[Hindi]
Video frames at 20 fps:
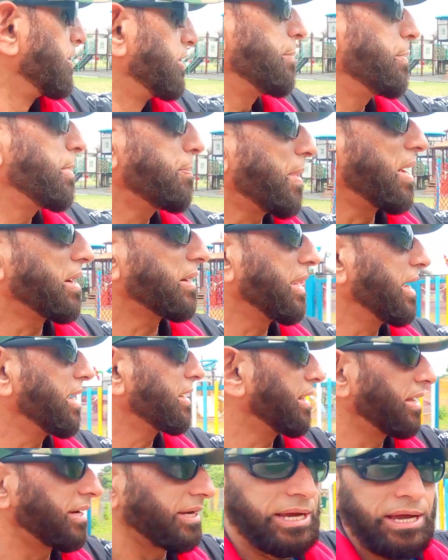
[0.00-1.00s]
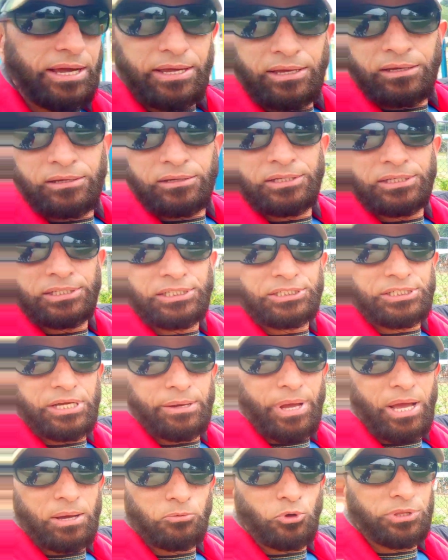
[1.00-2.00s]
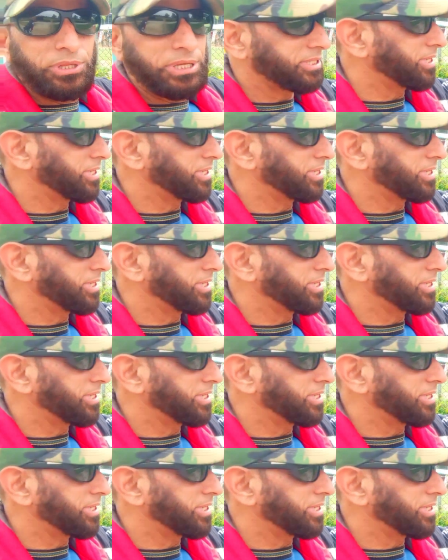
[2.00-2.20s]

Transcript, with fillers: ये भी पार्क का एक एरिया है ये मैं आपको